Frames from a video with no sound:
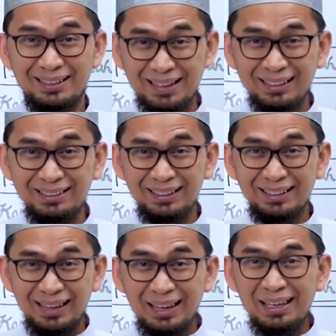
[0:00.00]
dengan
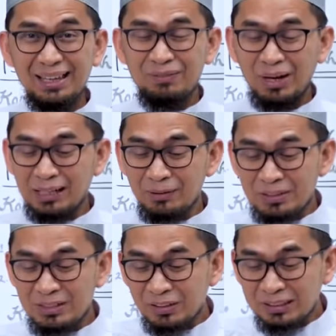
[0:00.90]
hey menghadapi
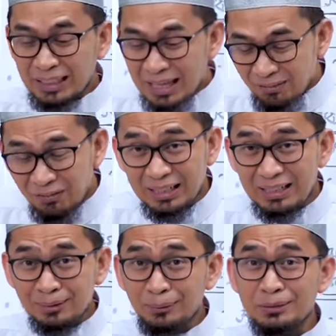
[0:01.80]
sifat ria begini
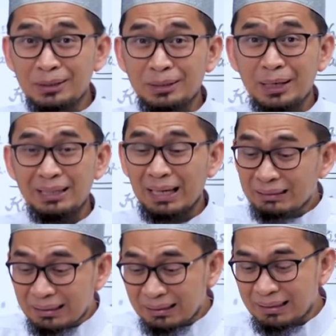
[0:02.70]
solusinya yang
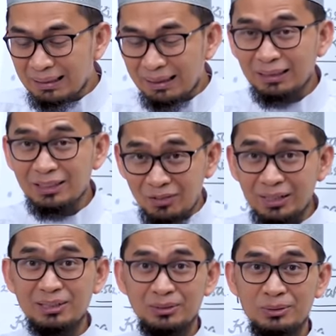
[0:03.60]
dengki iri hati
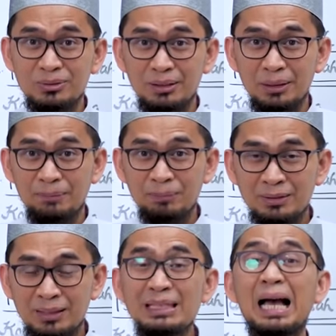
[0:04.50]
begini solusinya
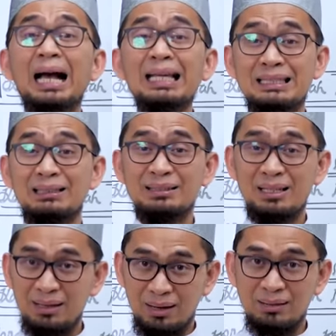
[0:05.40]
jadi yang kecil
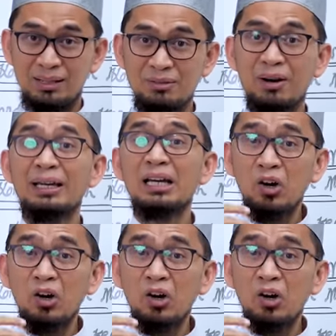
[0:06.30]
saja ada maka yang